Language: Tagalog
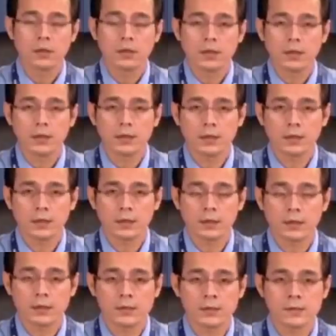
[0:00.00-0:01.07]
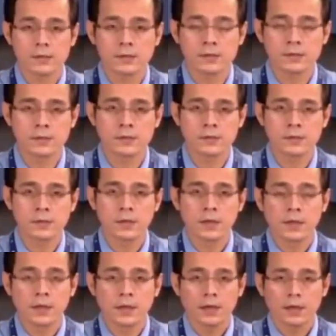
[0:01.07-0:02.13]
and uh,
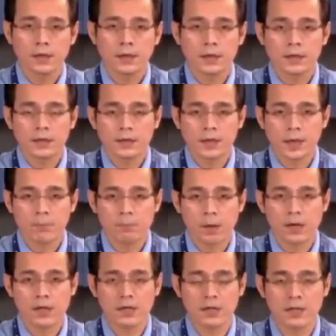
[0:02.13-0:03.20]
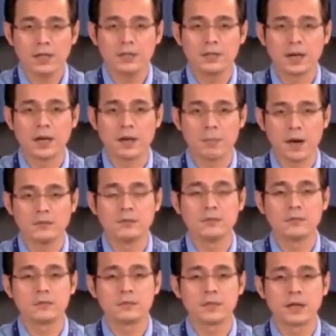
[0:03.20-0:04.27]
uh, nakapanginginig ng laman
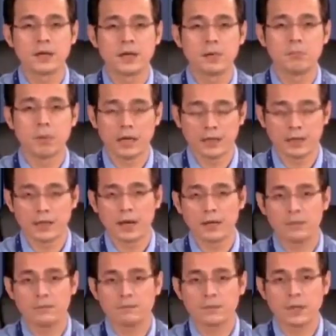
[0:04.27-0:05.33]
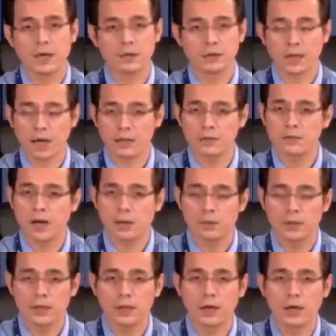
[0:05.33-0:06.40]
na balita at nais
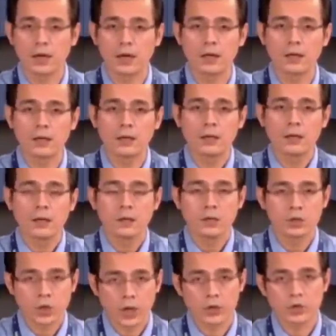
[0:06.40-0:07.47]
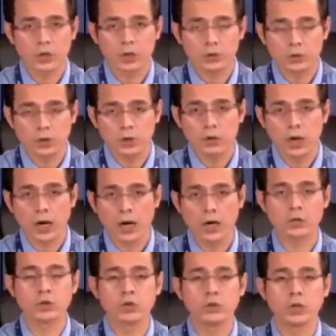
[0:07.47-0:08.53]
naming uh, i-share sa inyo ang
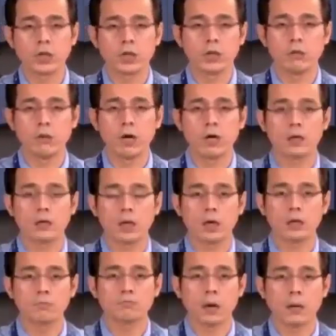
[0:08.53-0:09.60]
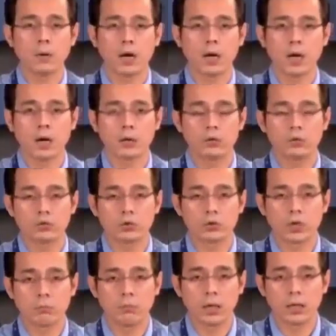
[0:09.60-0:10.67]
aksyon na ginawa ng pamahalaang lungsod ng
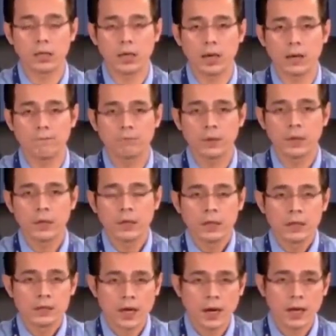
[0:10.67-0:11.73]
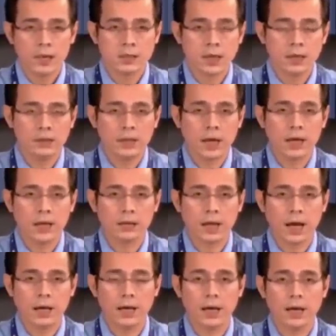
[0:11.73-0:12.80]
Maynila sa isang
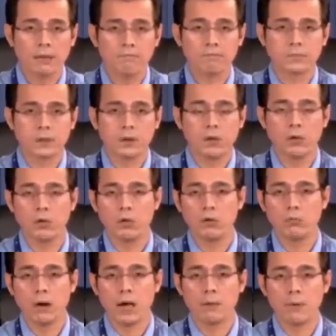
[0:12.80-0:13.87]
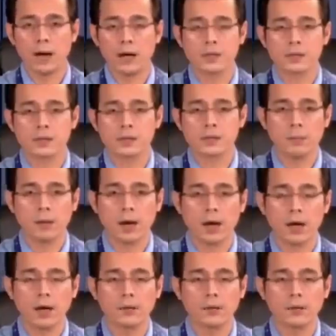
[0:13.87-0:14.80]
nalathala o lumalabas sa mga